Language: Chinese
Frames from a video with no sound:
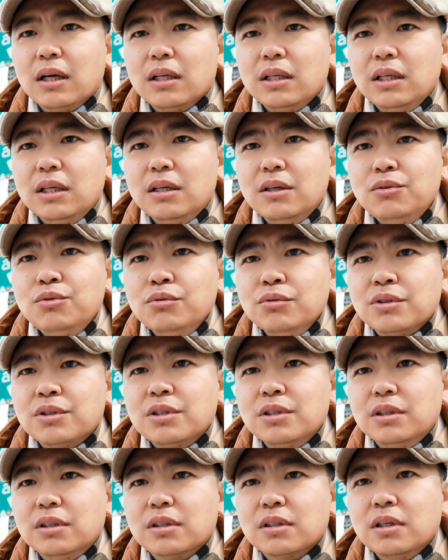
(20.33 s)
一个女
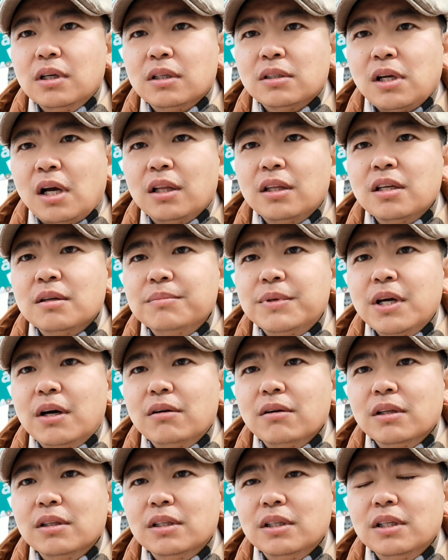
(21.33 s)
士啊，长得挺漂
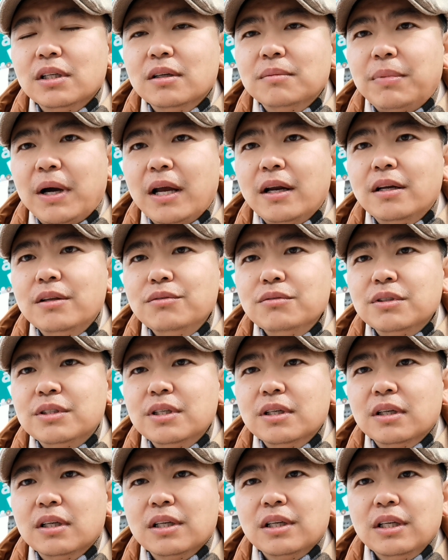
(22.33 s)
亮的一个白人女性，